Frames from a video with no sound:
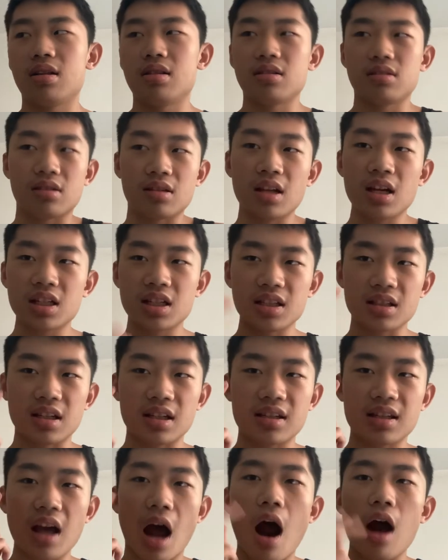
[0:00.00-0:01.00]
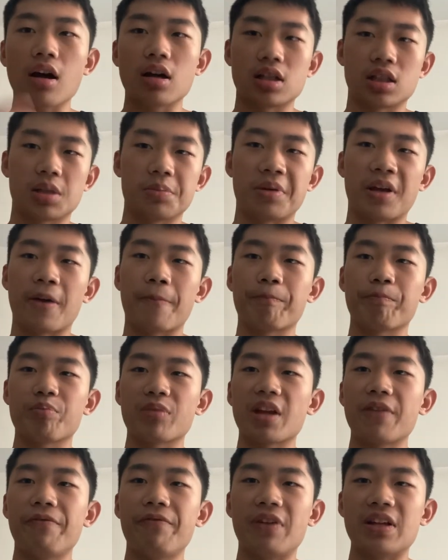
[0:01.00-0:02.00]
那是你的第二个视频，
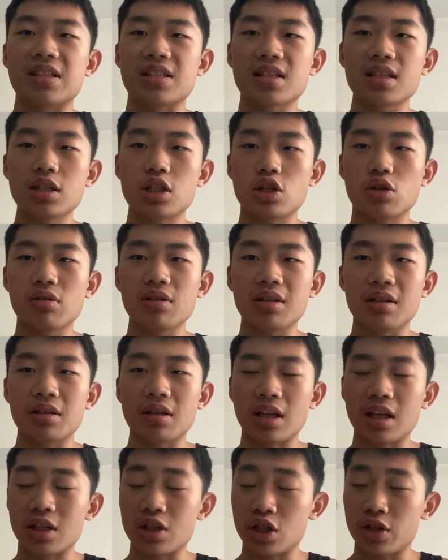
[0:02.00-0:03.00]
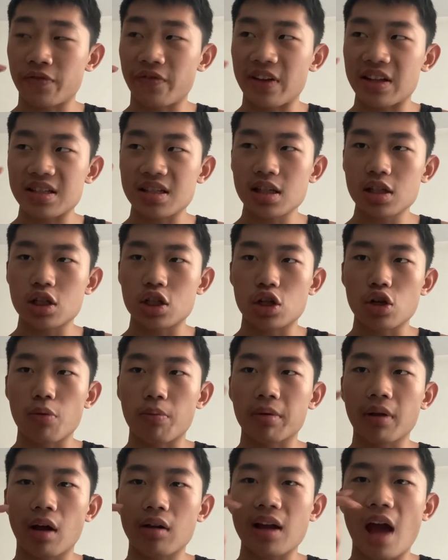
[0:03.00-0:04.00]
粉丝只有你粉丝只有
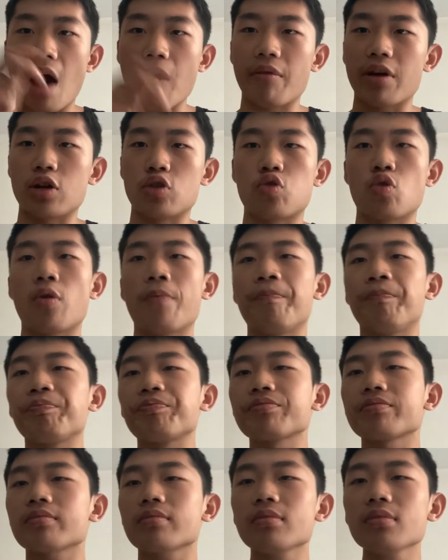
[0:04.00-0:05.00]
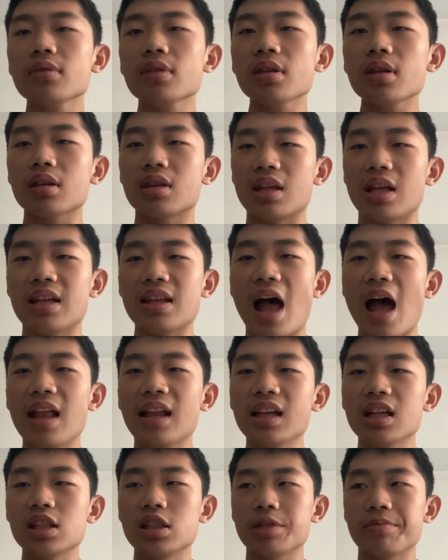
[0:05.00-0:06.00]
不到两位数，你拿
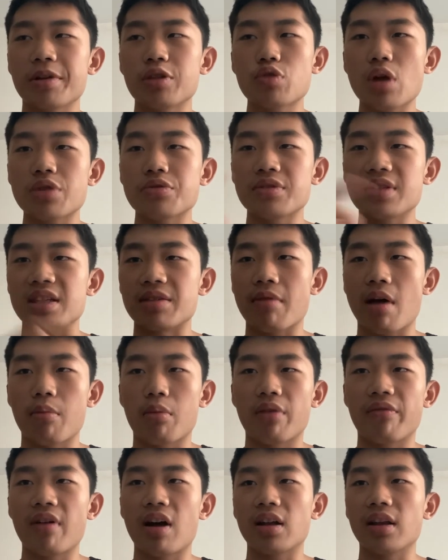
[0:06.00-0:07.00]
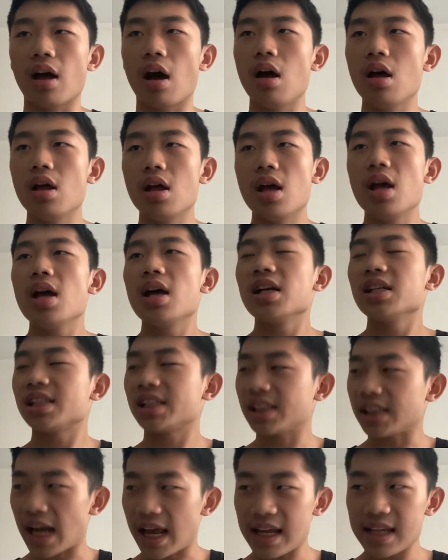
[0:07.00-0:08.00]
那个视频赚取几万播放量，
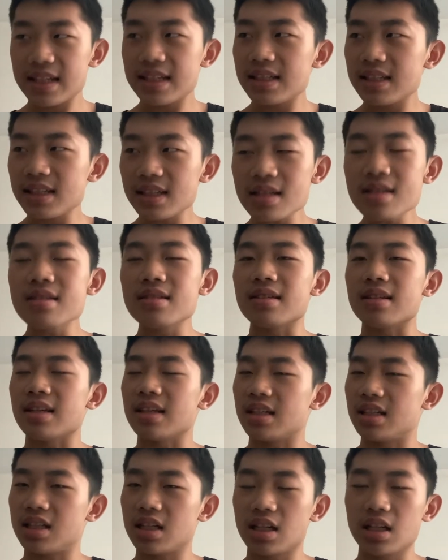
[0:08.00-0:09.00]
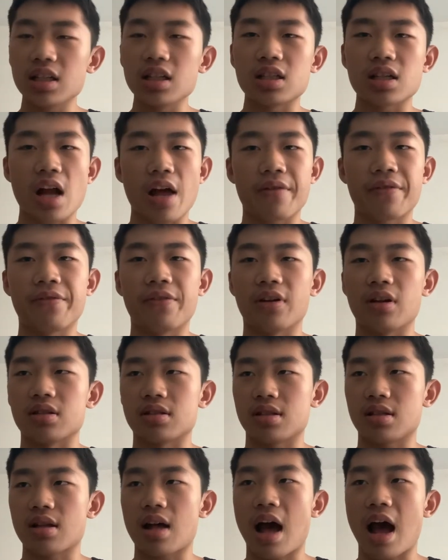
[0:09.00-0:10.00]
谁信你真的是在讽
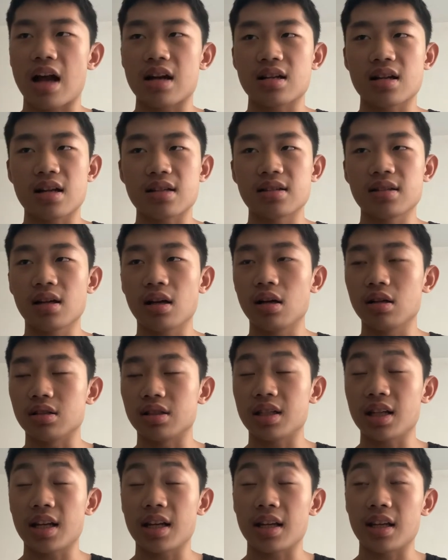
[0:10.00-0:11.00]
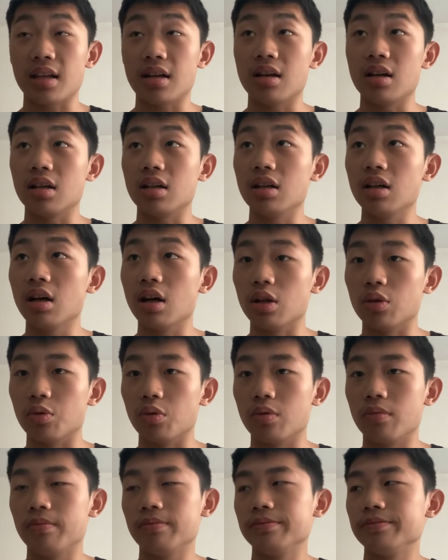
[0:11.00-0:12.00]
刺，还是在蹭这一个热
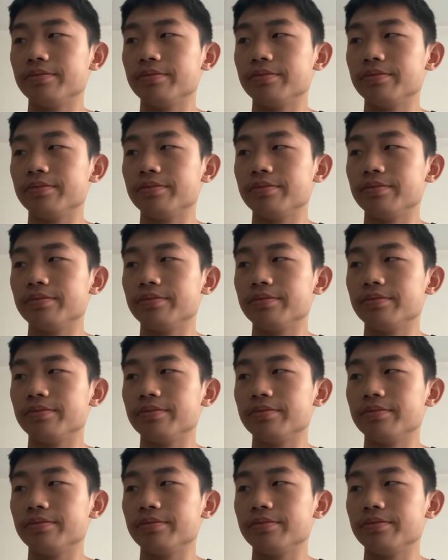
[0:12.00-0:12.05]
度？